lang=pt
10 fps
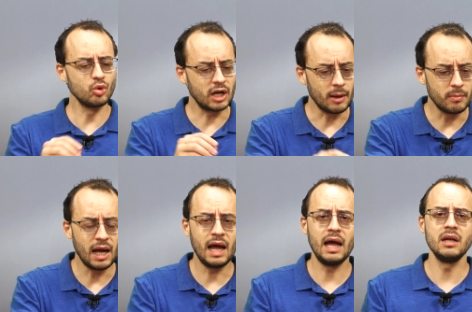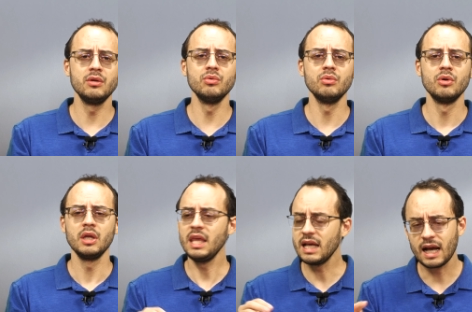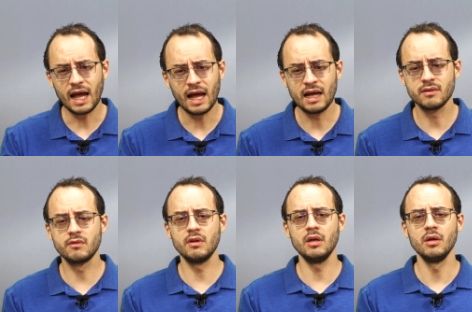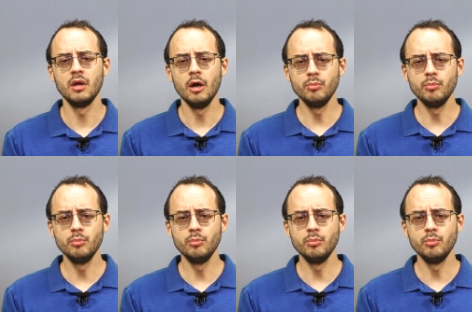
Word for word: trabalho, em casa,